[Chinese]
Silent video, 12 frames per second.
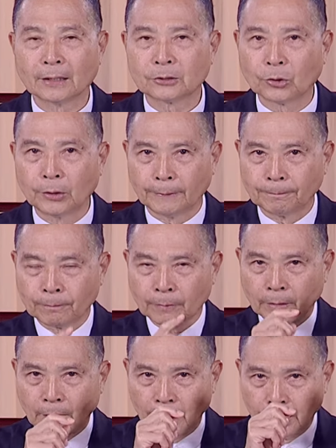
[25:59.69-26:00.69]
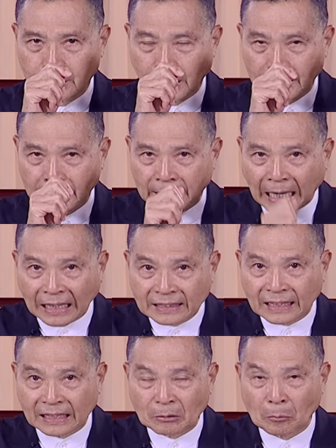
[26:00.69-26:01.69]
所以，因为他当
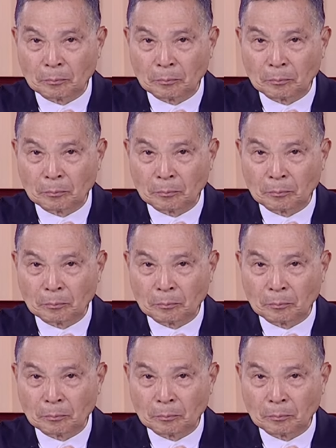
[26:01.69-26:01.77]
下那种